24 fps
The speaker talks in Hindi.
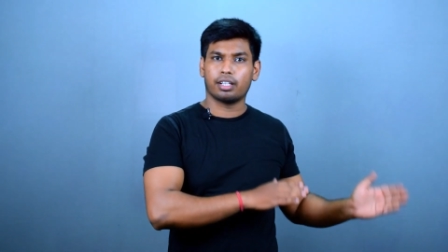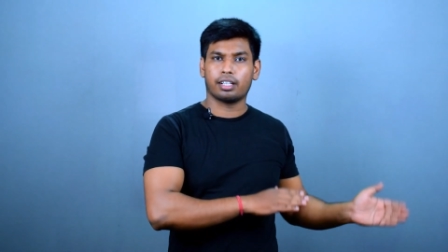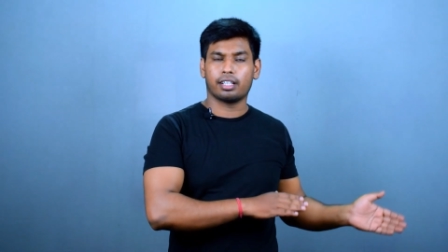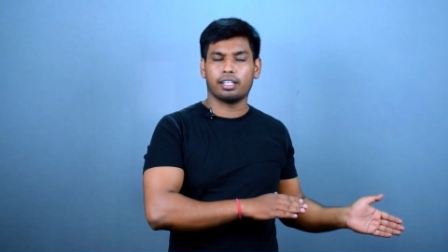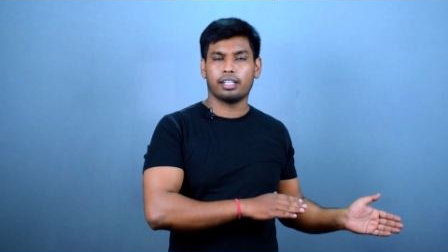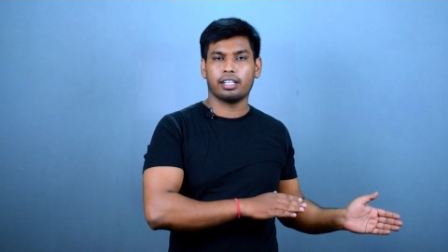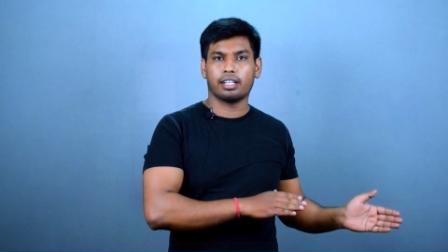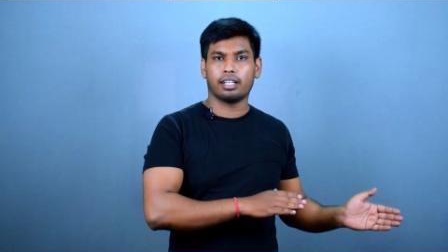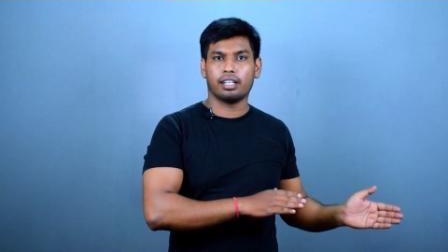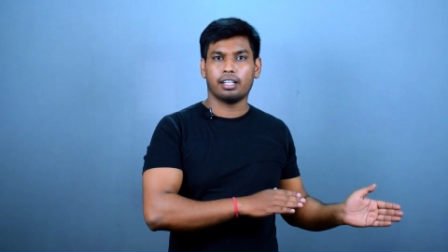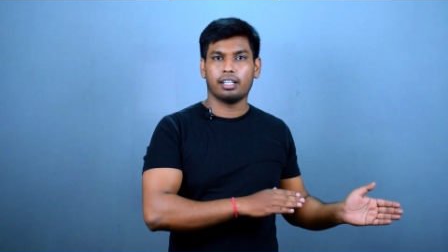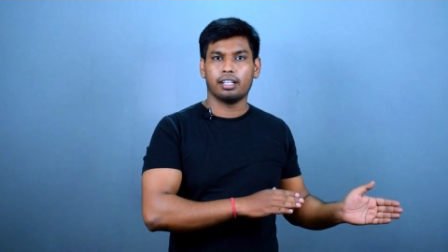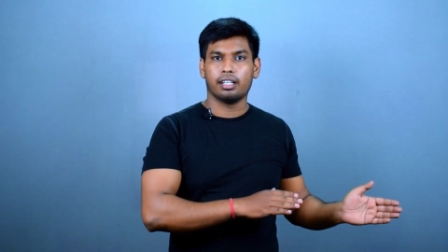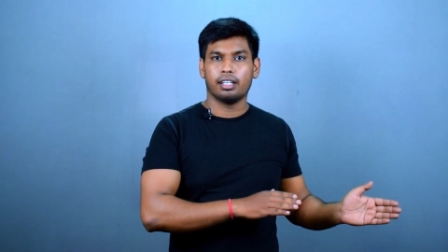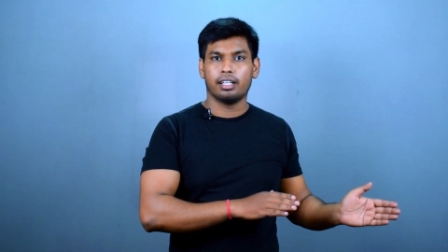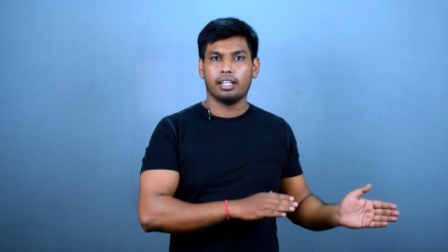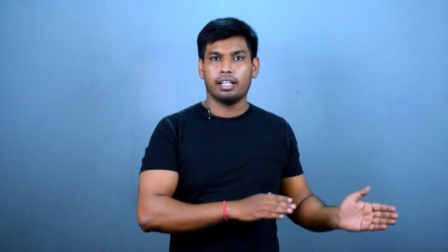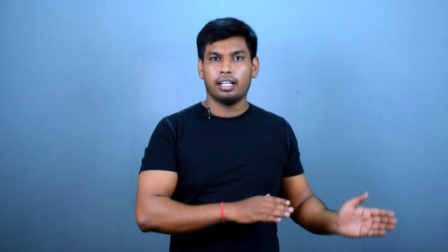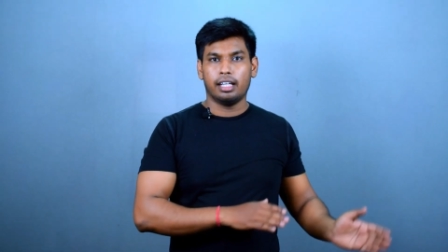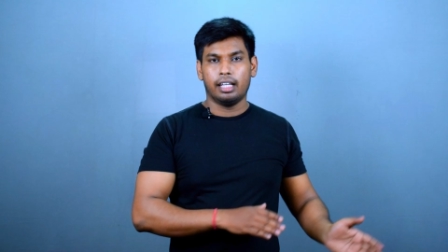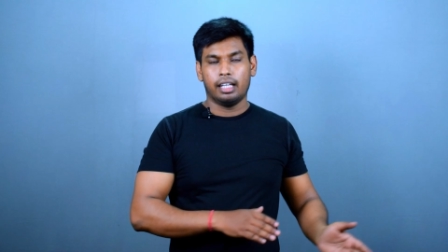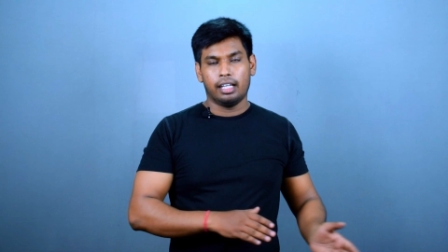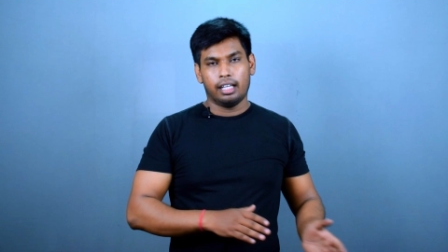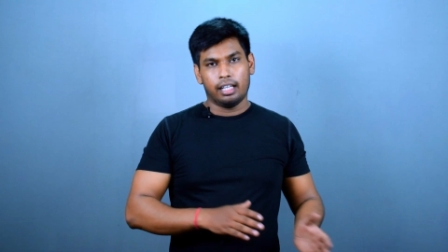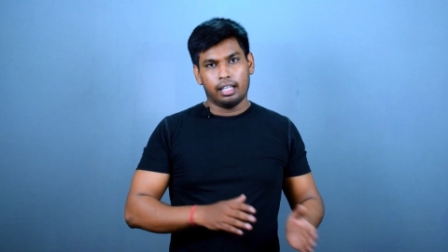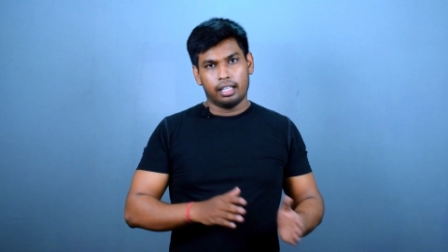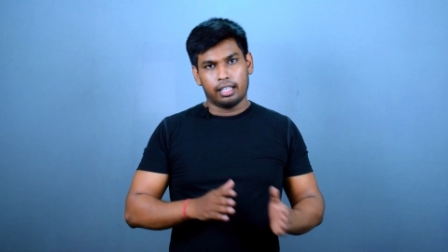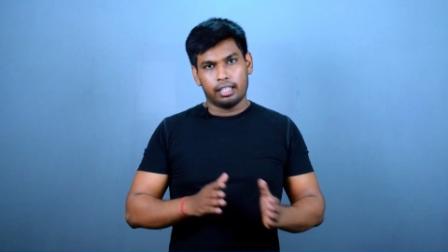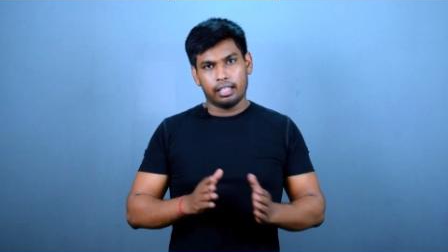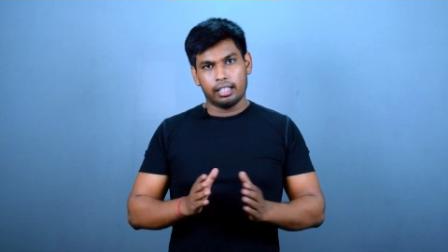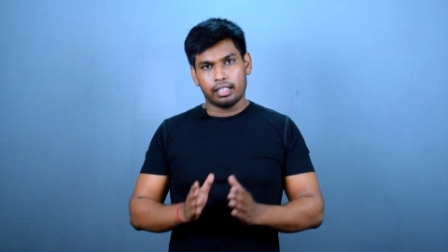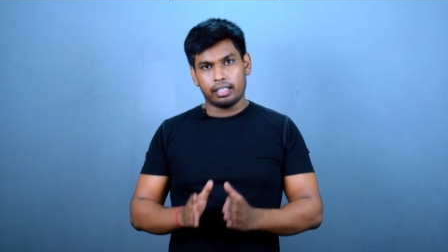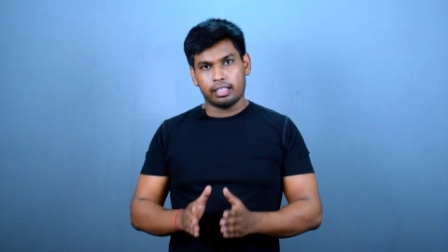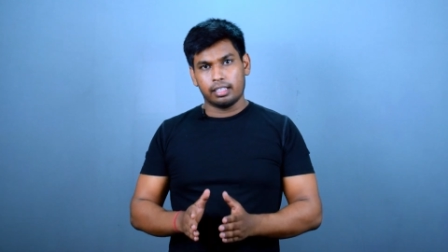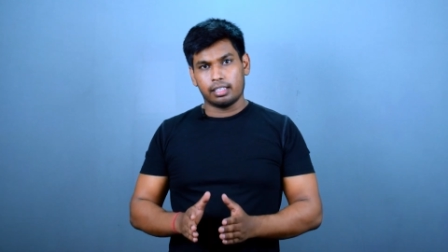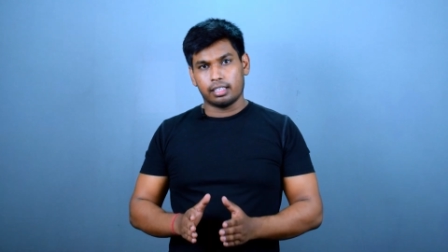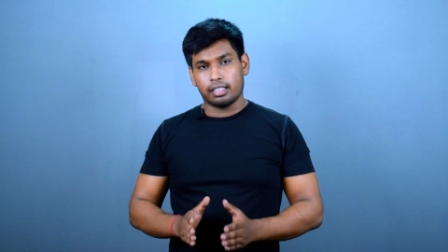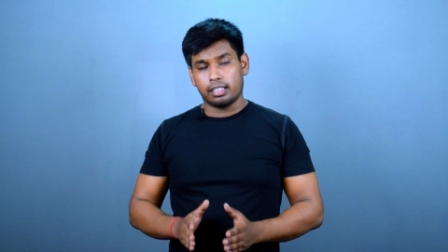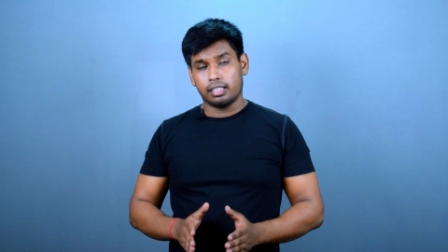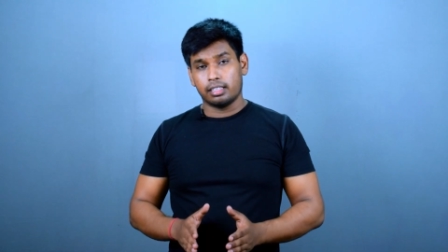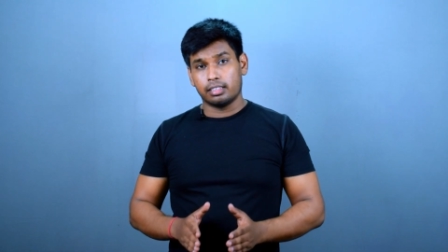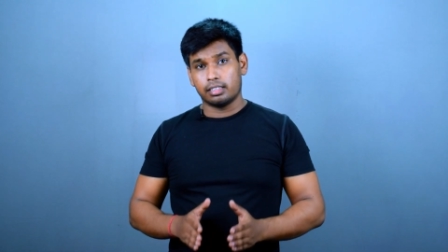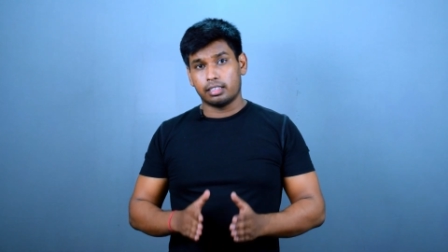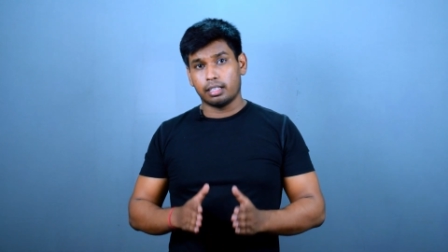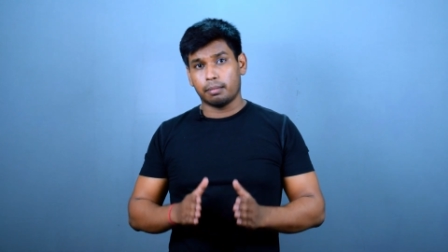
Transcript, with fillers: रख लेगा लेकिन